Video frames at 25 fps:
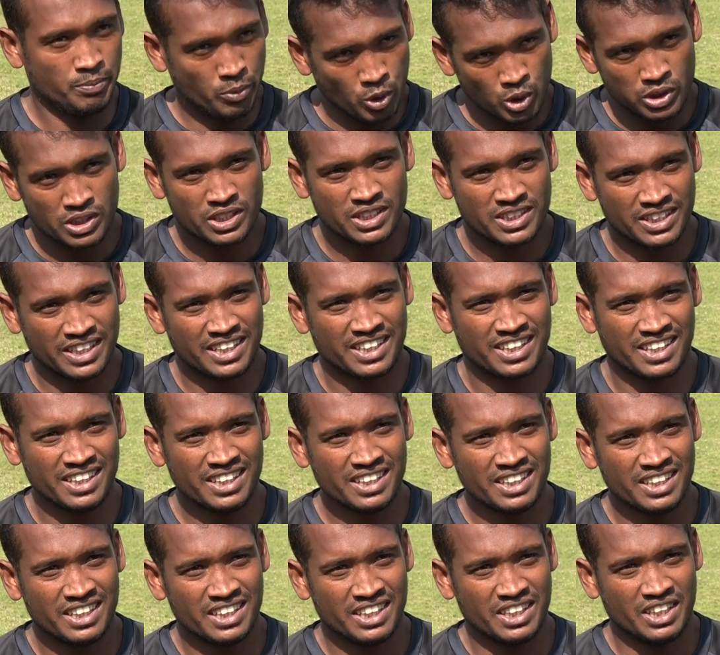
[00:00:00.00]
বলতেছি আর কি
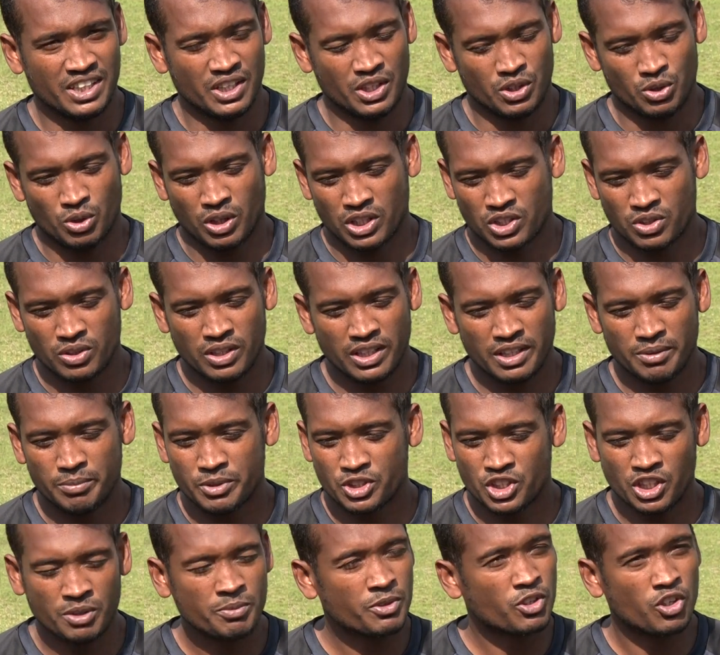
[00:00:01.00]
তো আসলে এই
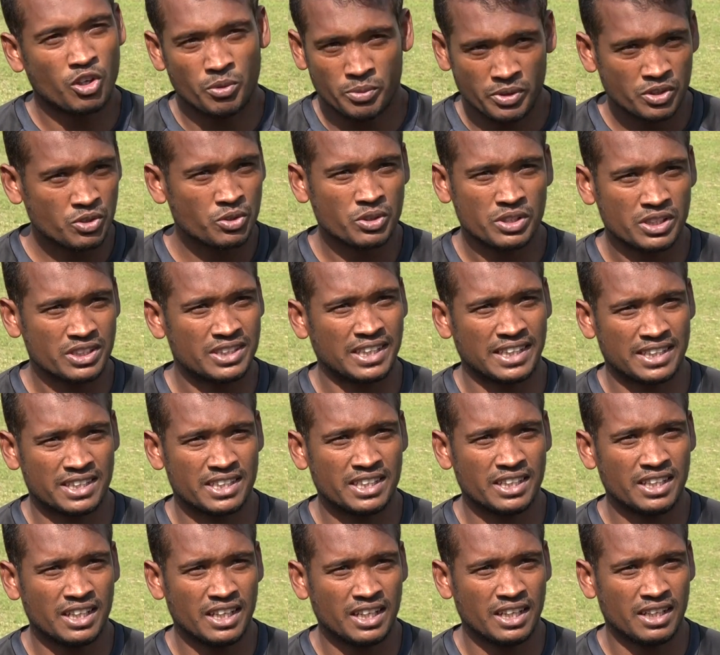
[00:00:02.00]
বিষয়ে আমি কমেন্ট করতে
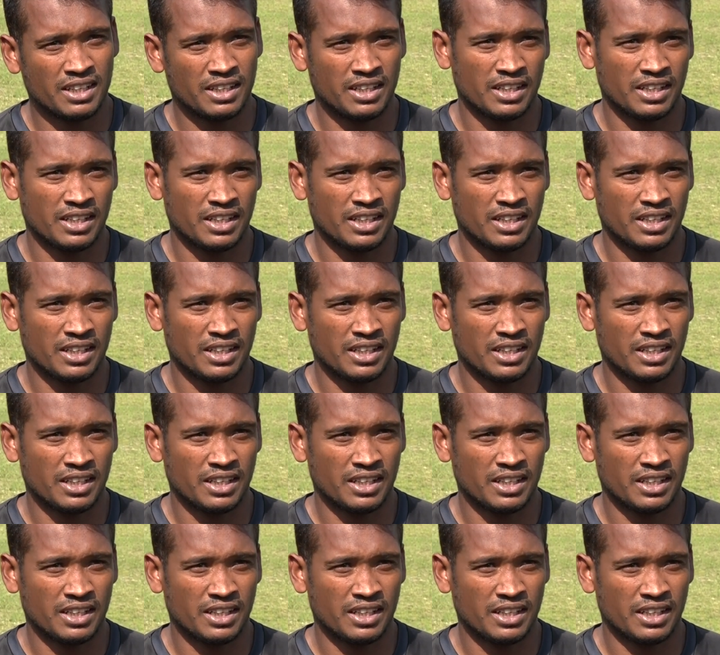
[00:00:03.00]
চাচ্ছি না